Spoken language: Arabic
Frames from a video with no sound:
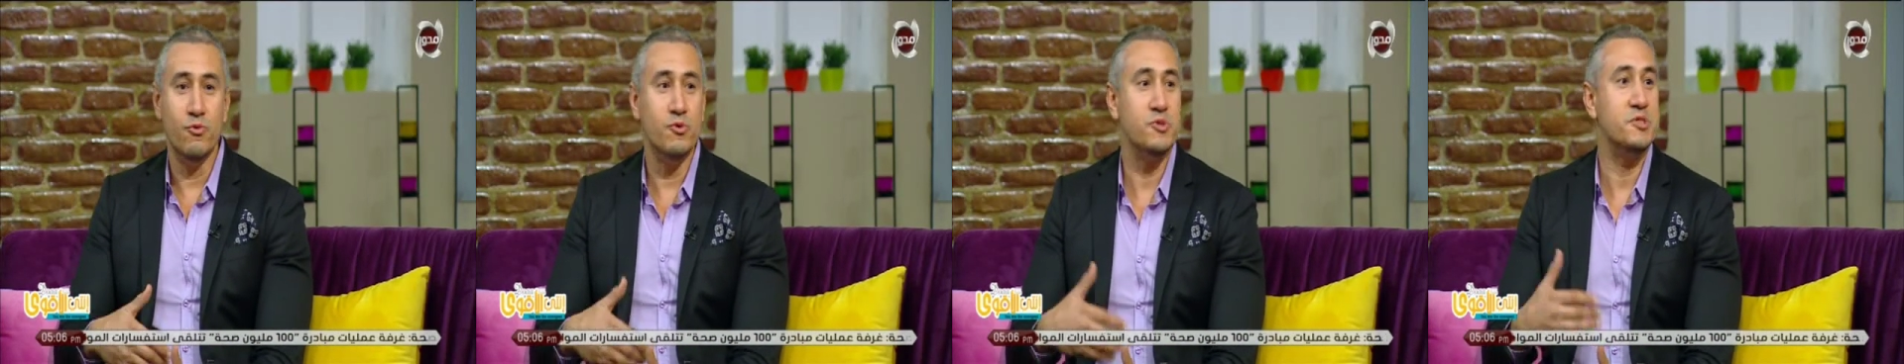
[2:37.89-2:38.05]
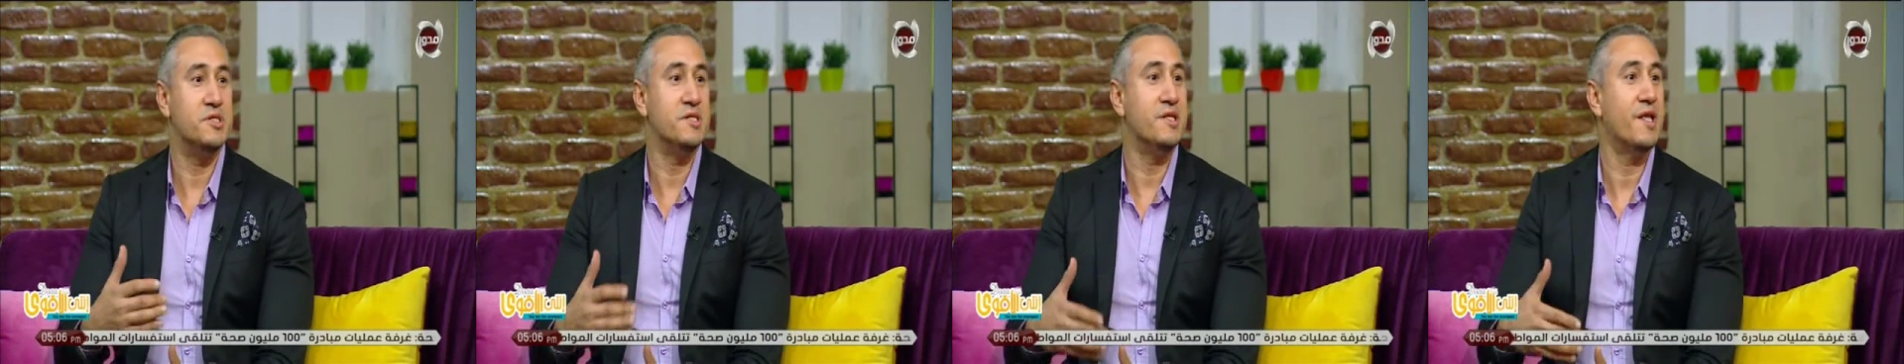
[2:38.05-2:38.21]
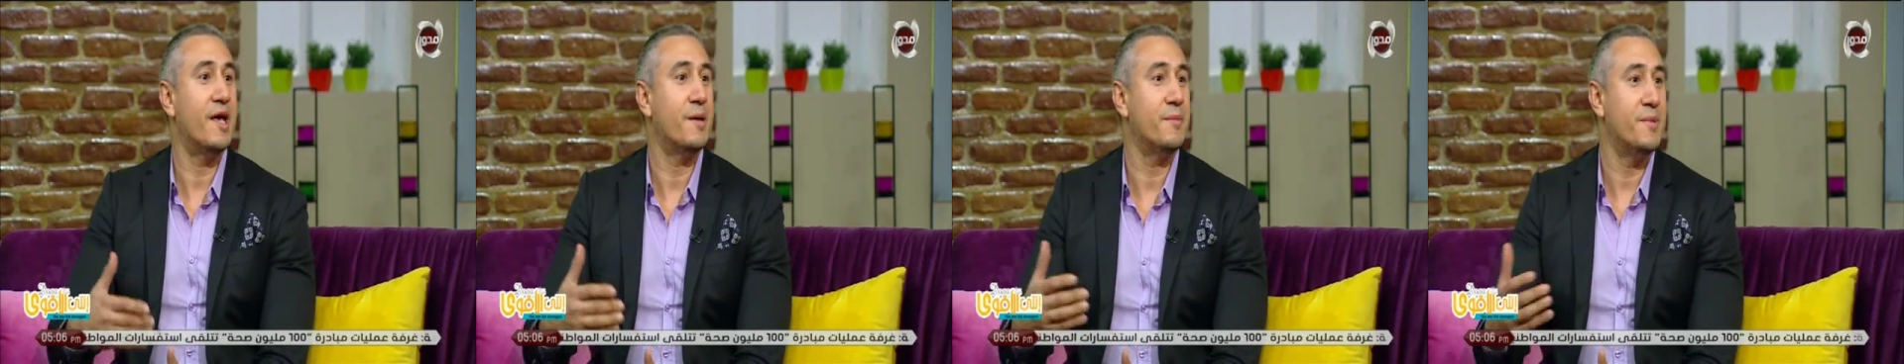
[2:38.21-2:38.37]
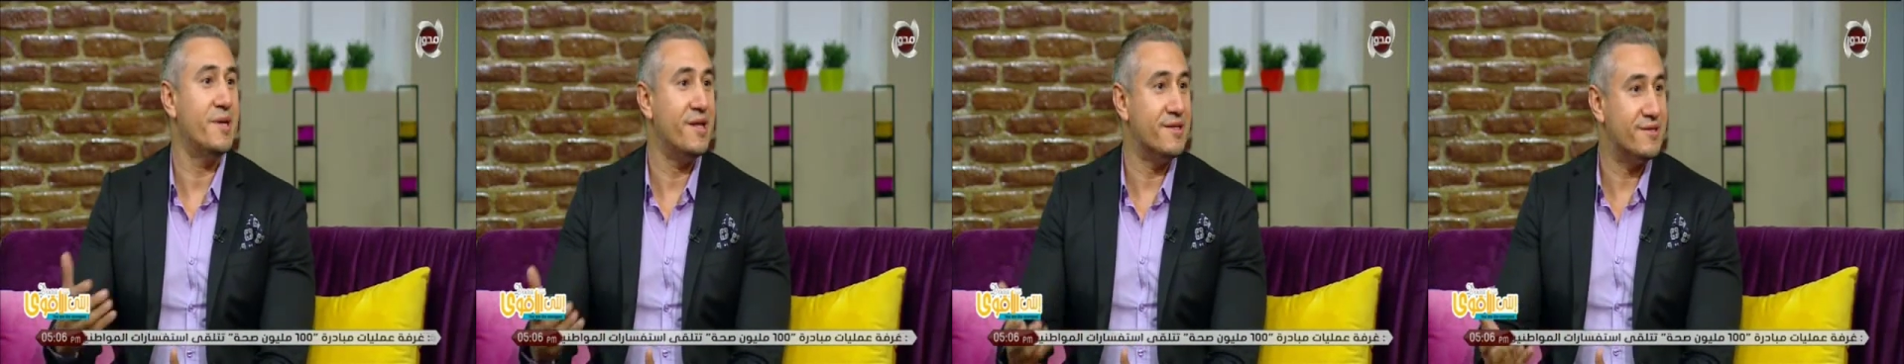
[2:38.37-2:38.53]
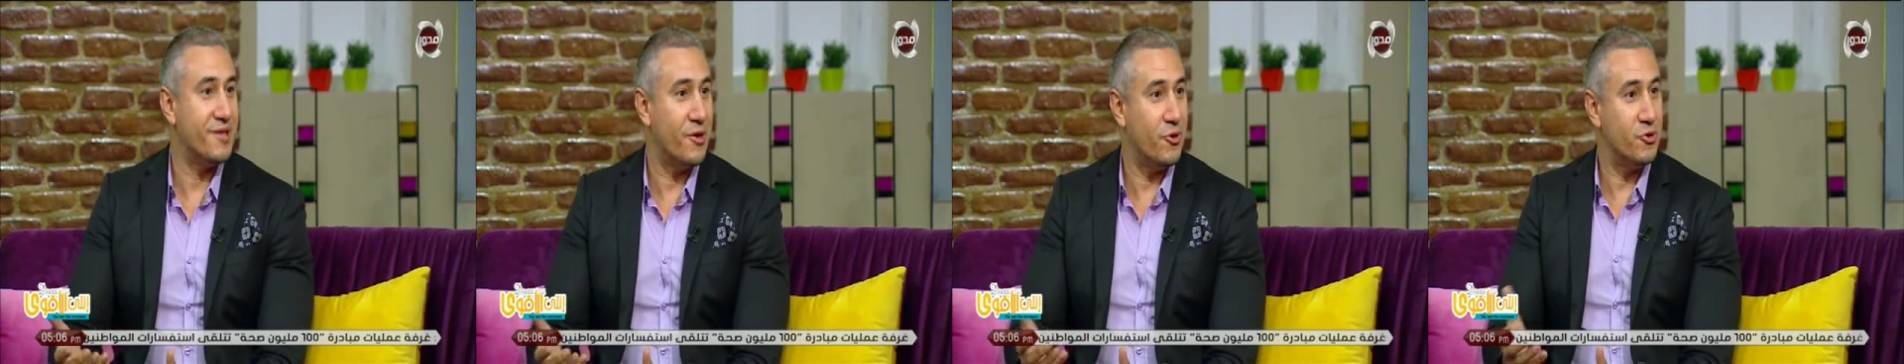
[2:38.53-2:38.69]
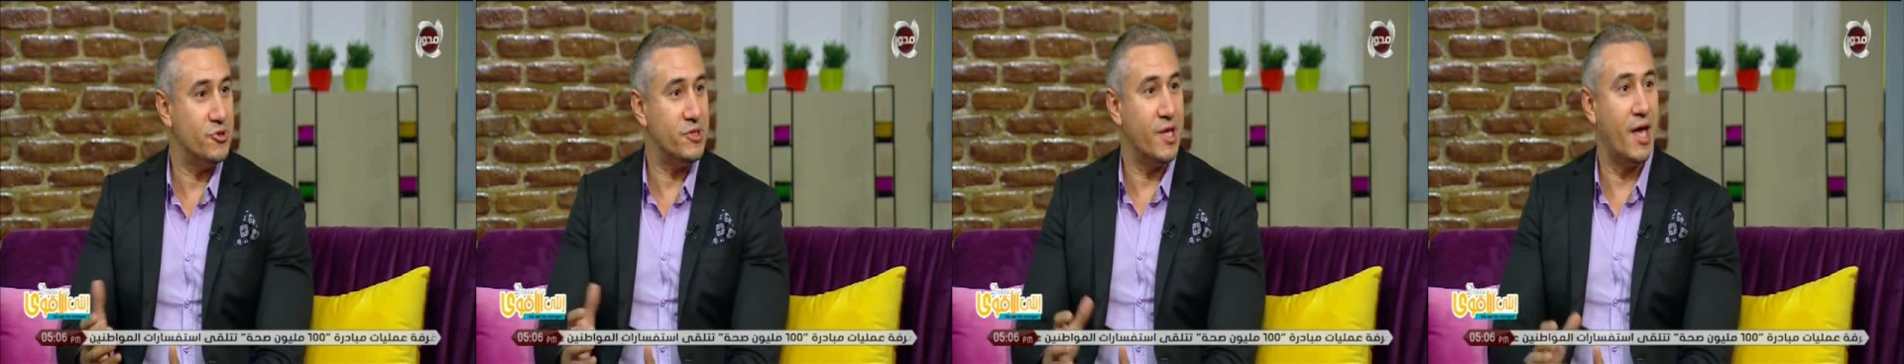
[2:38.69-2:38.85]
والسنين عماله
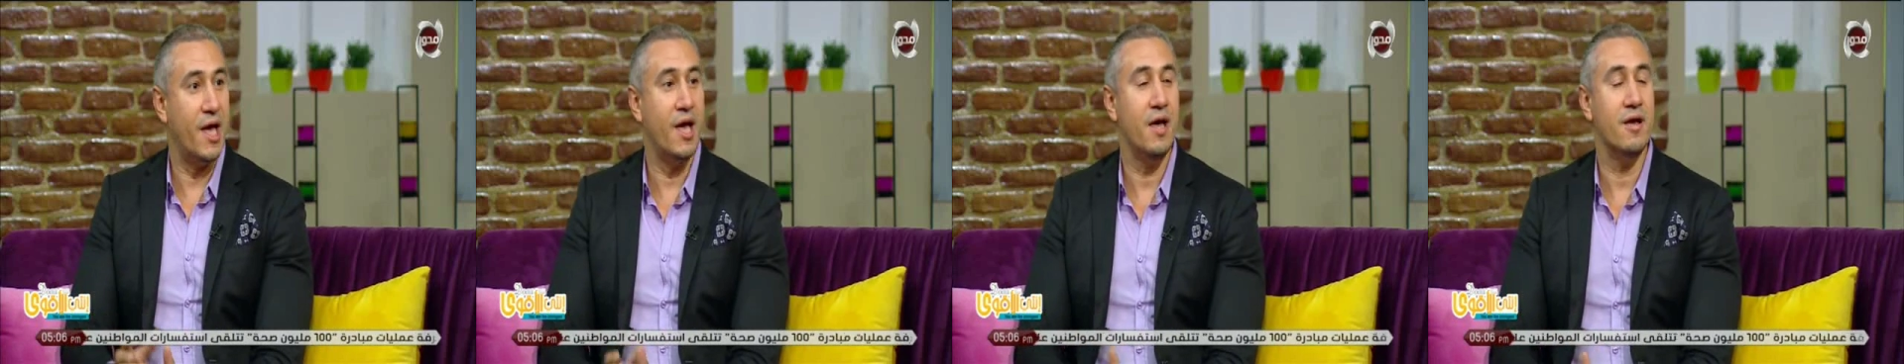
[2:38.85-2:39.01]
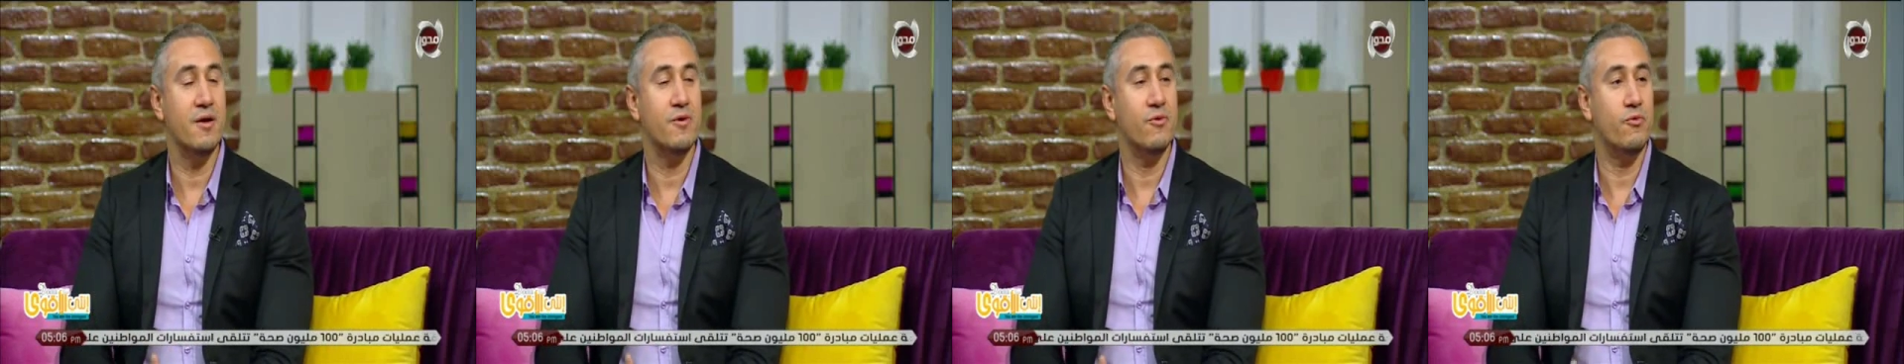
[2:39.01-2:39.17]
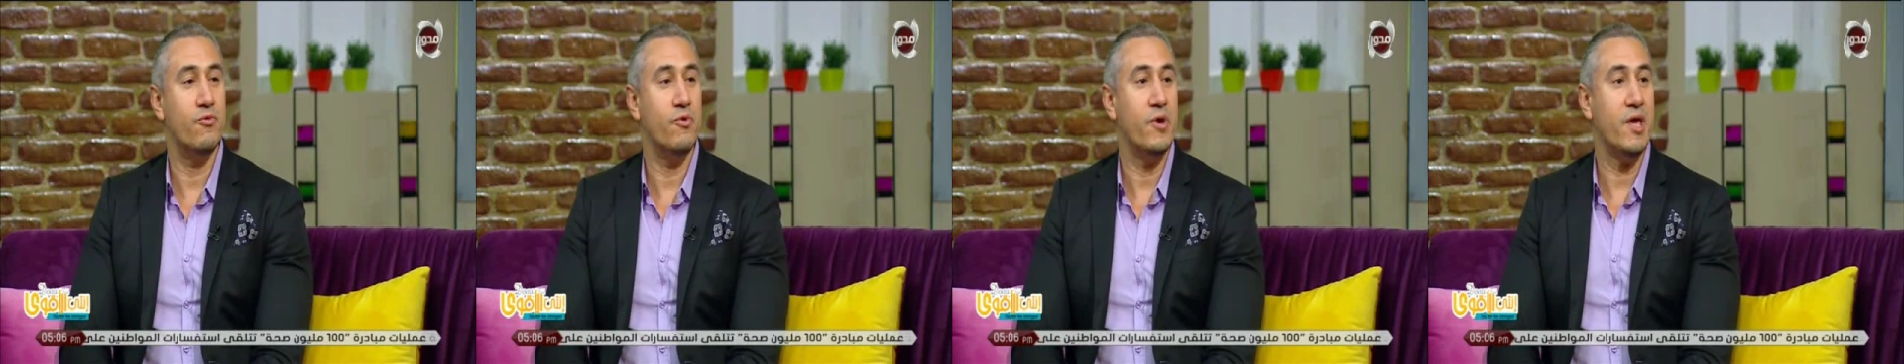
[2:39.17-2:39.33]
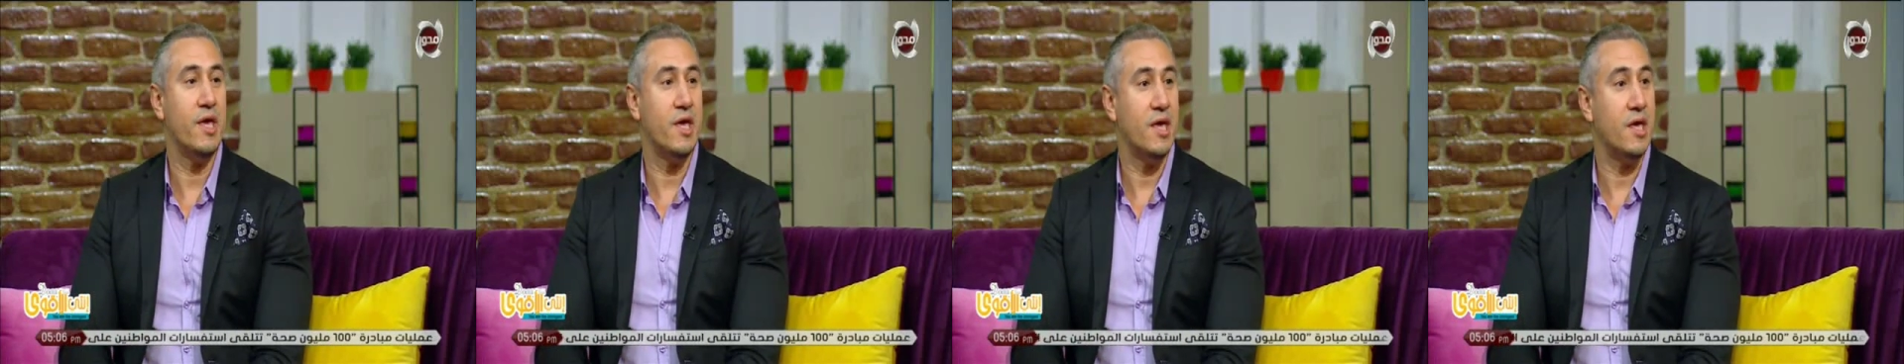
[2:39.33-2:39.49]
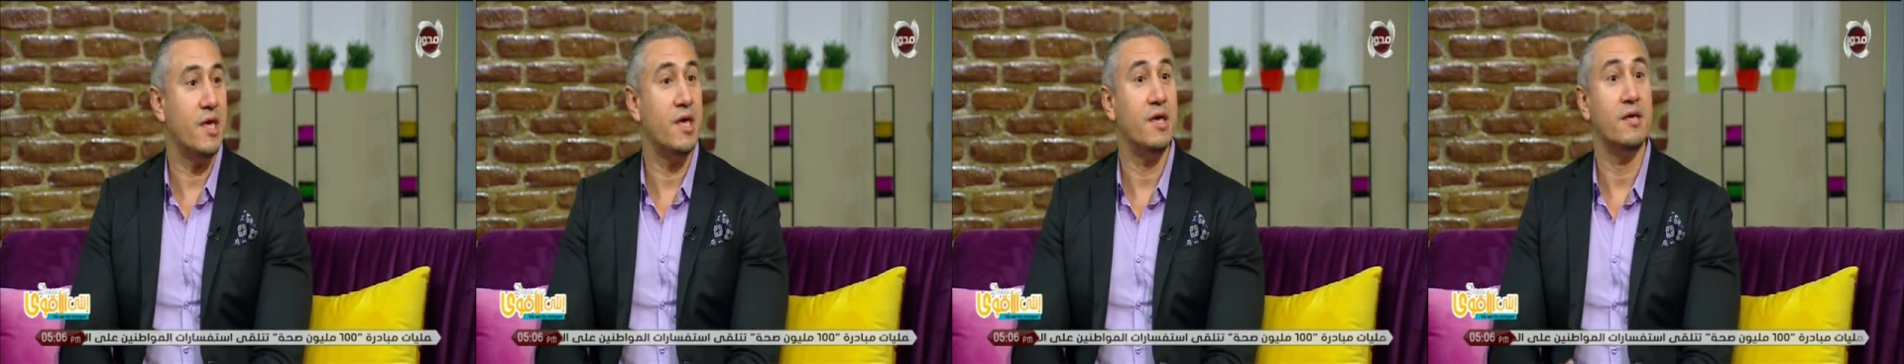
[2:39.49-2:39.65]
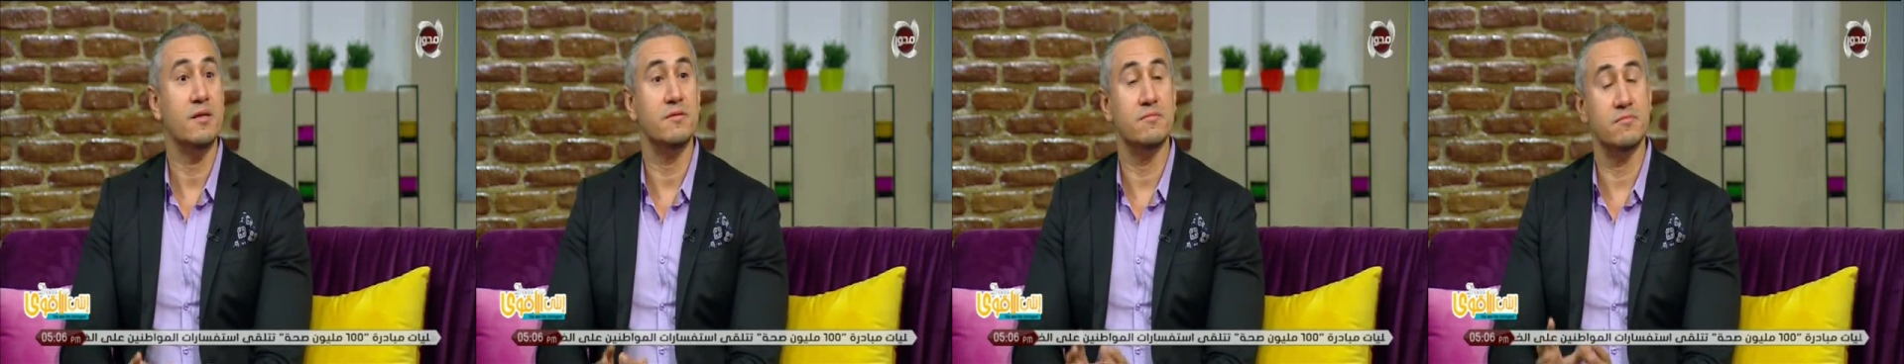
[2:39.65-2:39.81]
تاخدها
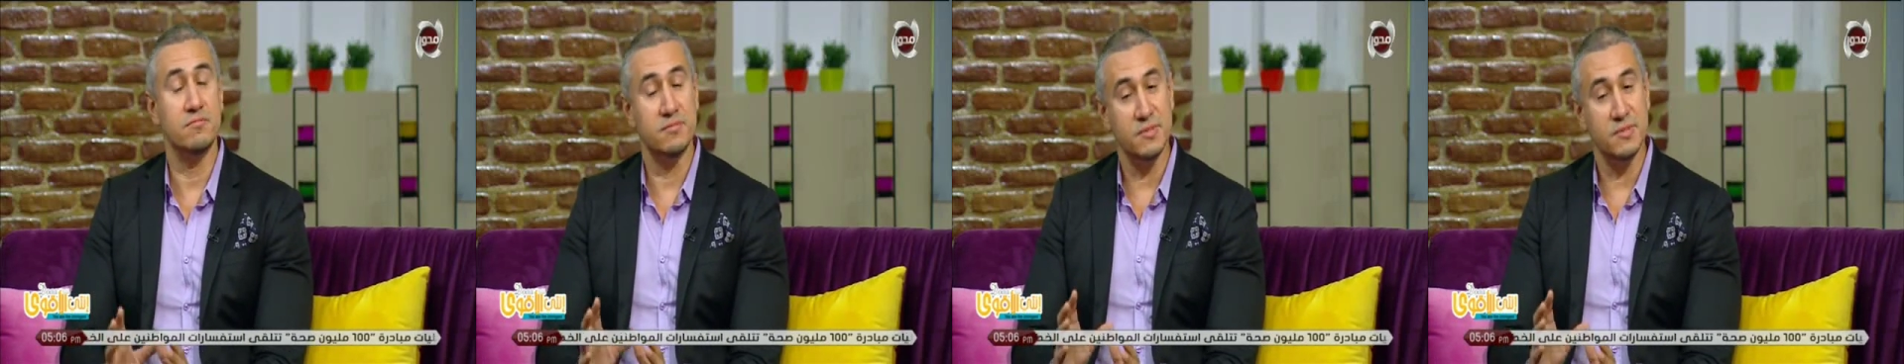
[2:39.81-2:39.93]
وايه